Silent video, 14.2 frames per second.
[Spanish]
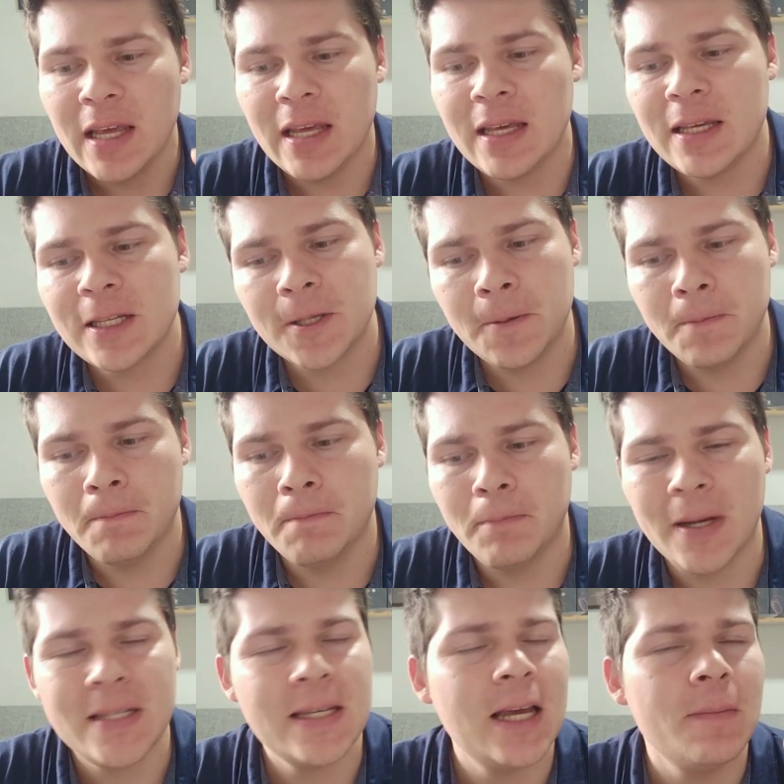es
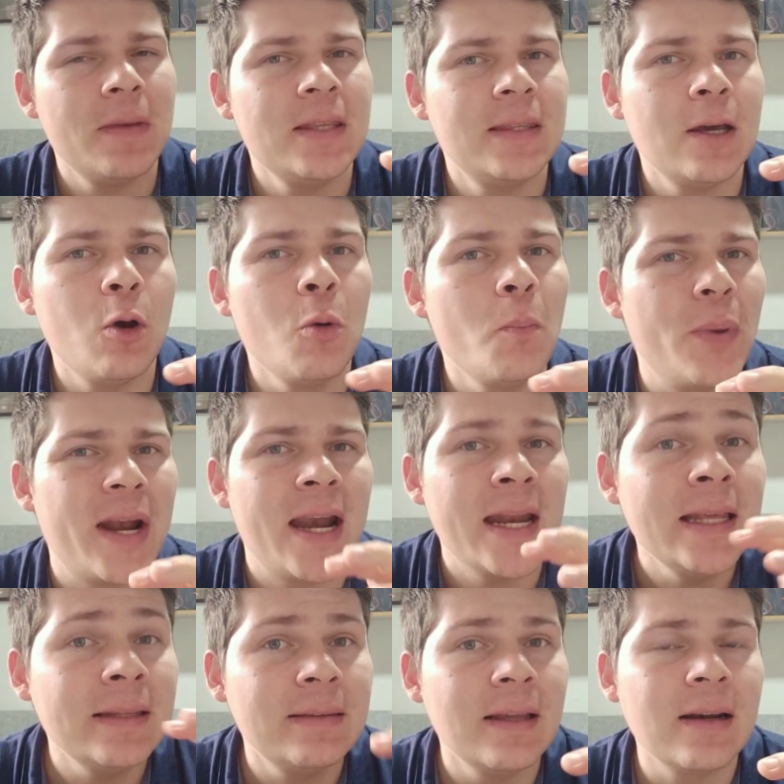básicamente comparar
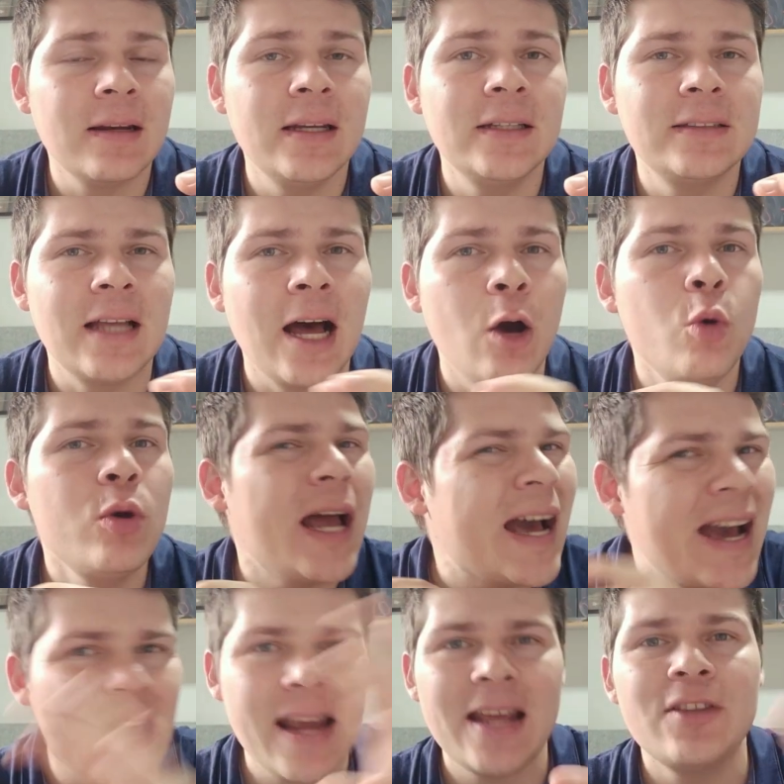Internet a una
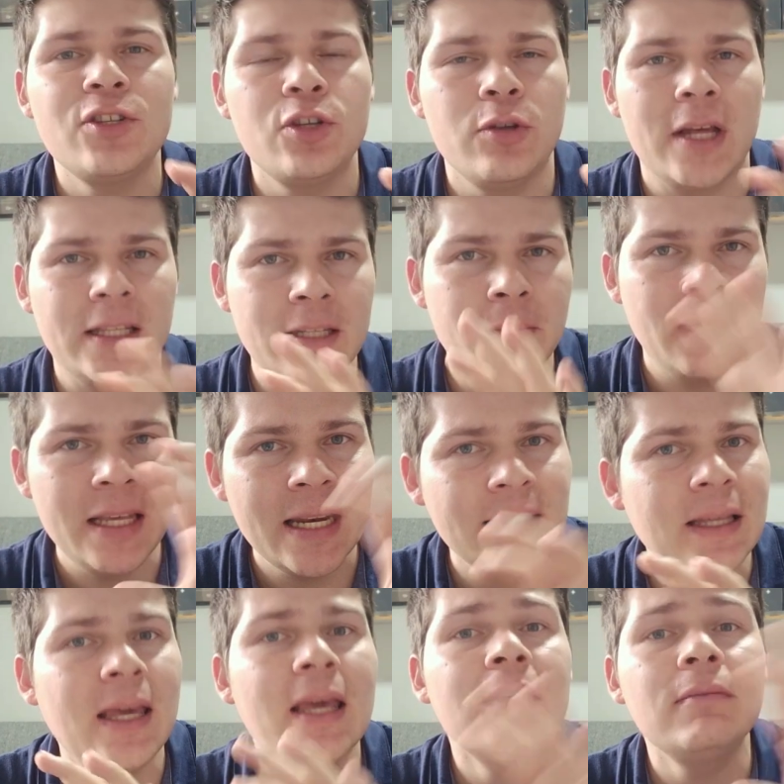gran ciudad.
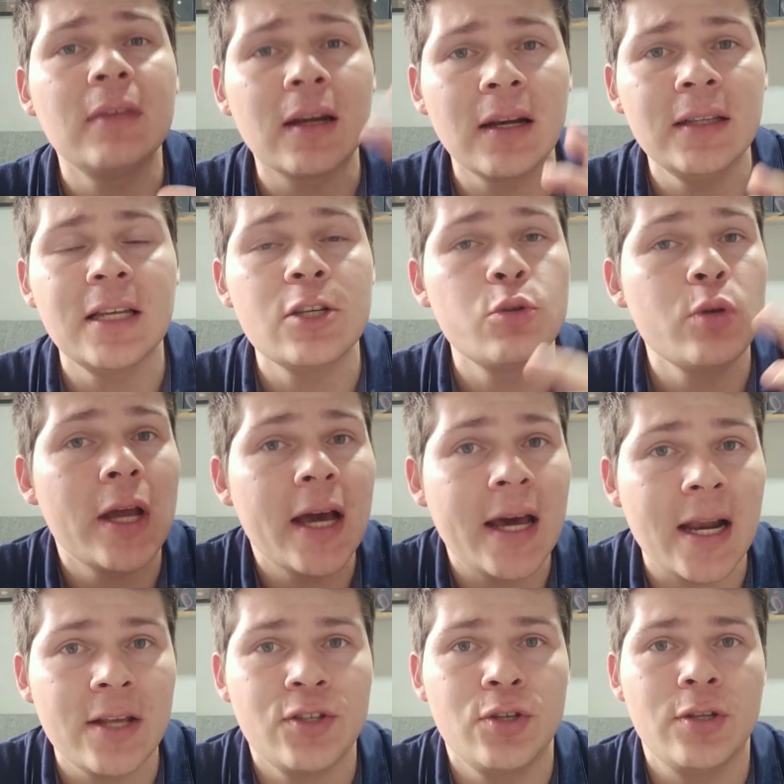Imagínate que Internet es una
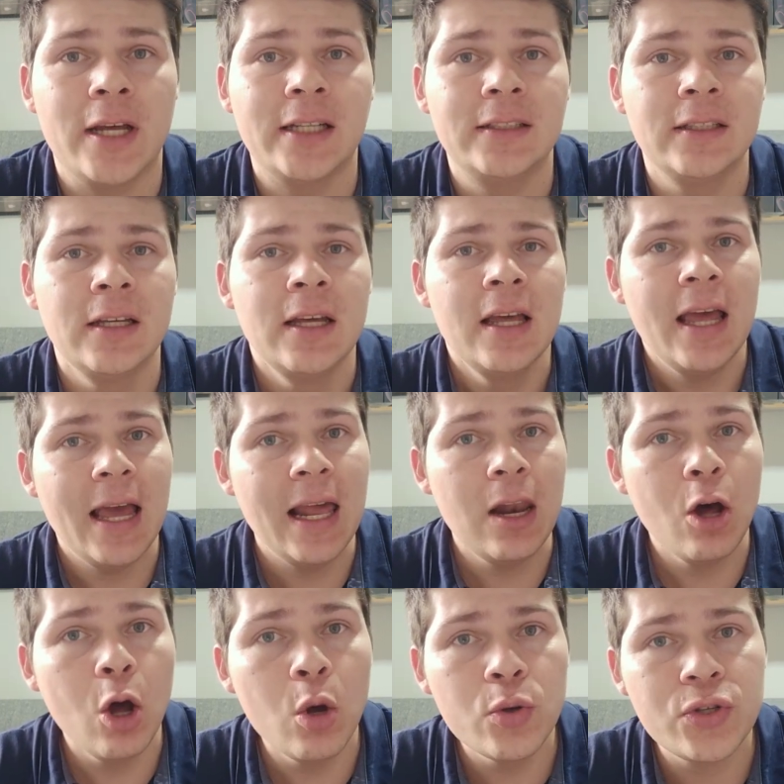gran ciudad. El
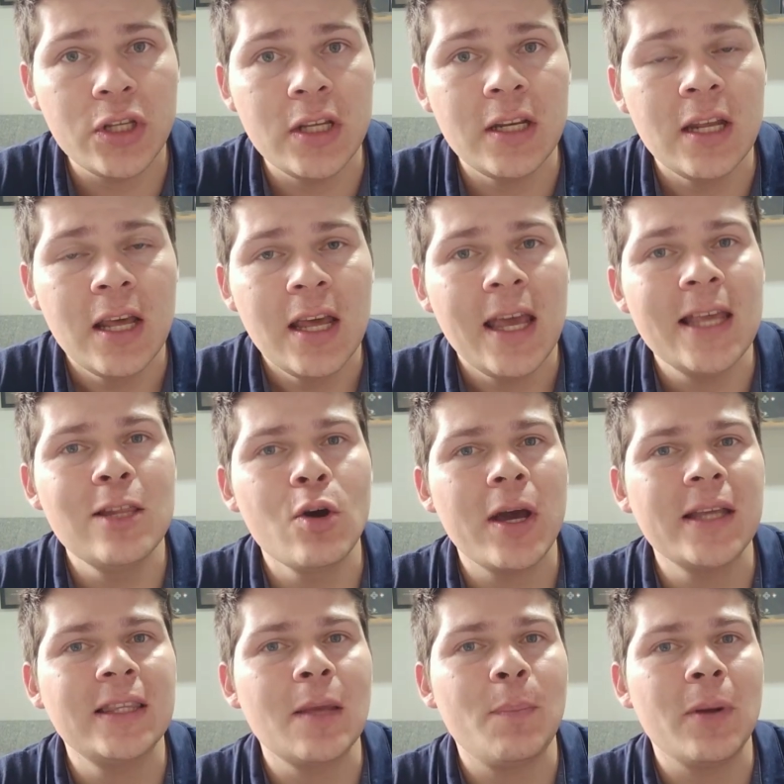hosting es lo que
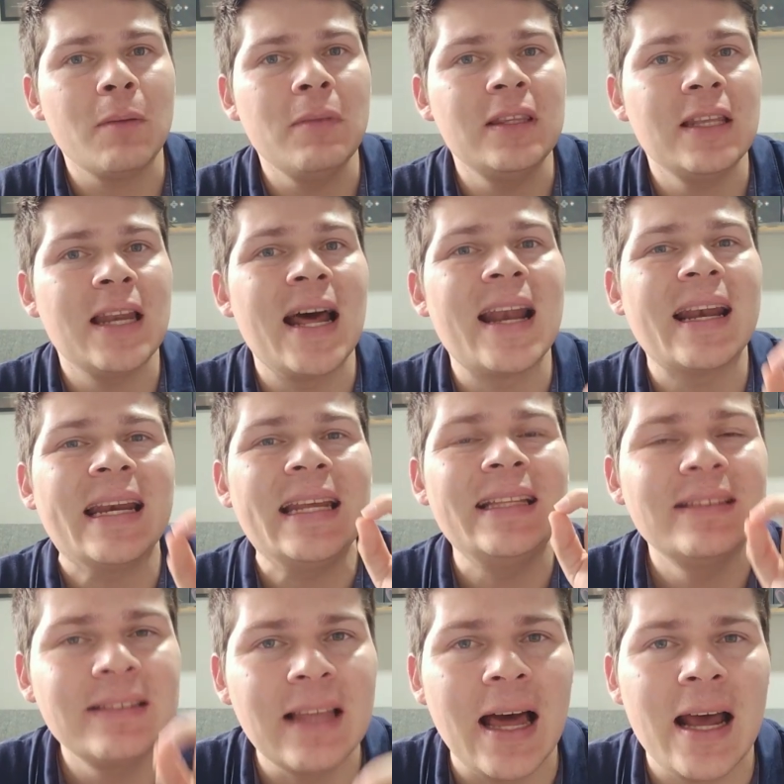te permitirá
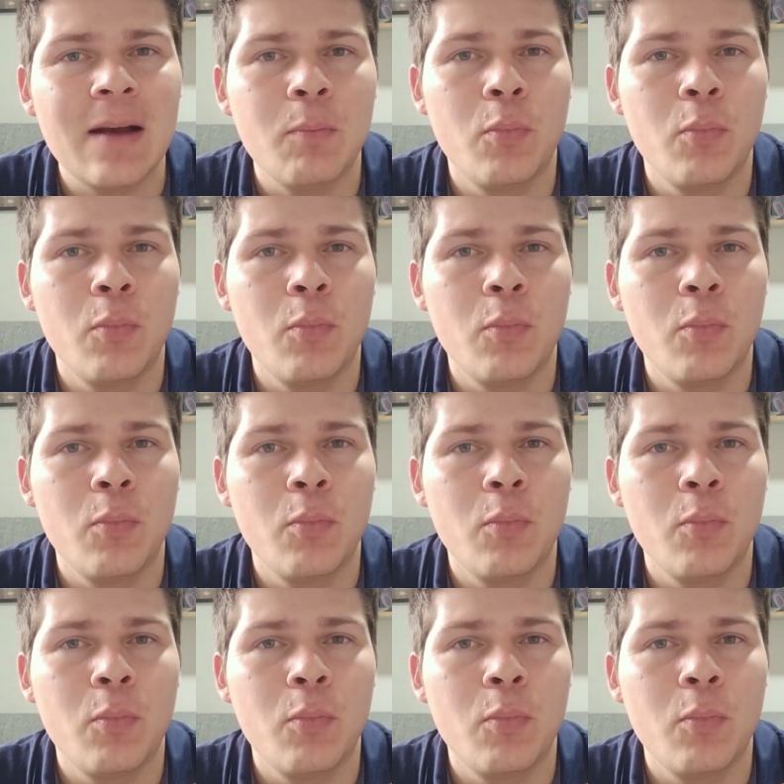rentar,